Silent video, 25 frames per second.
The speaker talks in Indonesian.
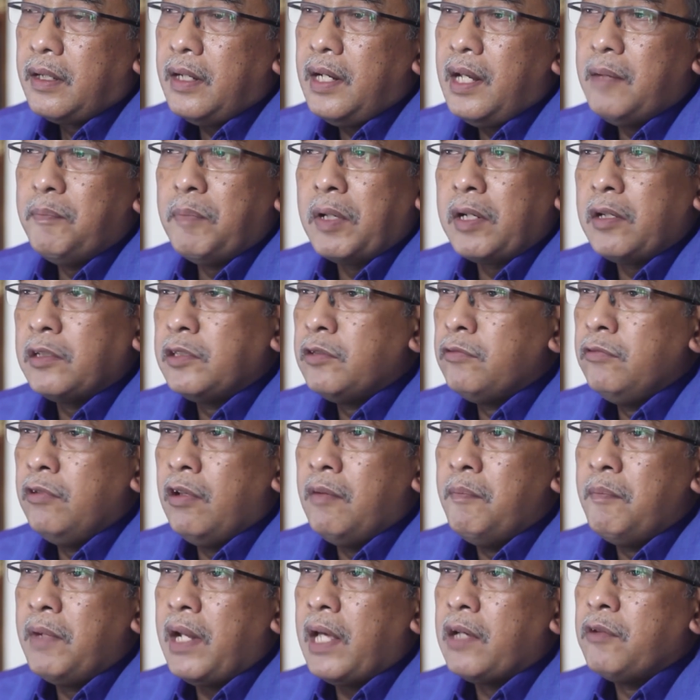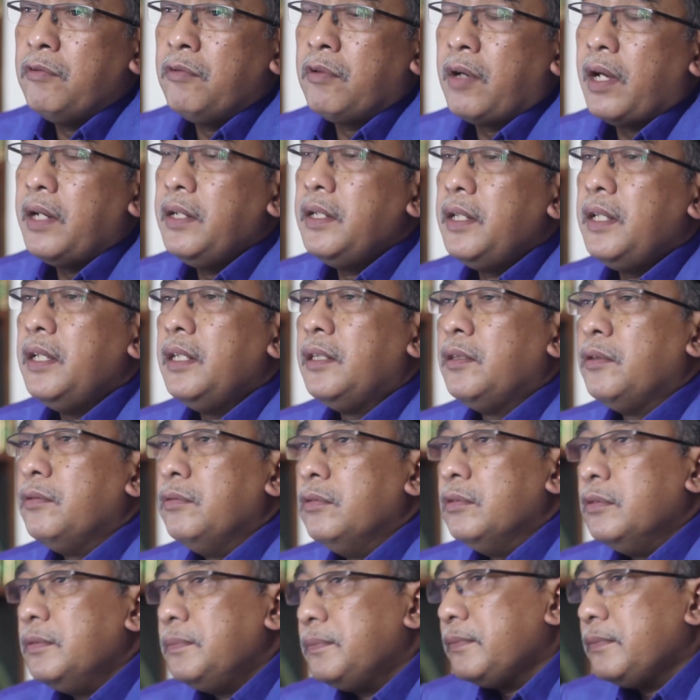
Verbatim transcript: Kenapa Rasulullah melakukan itu?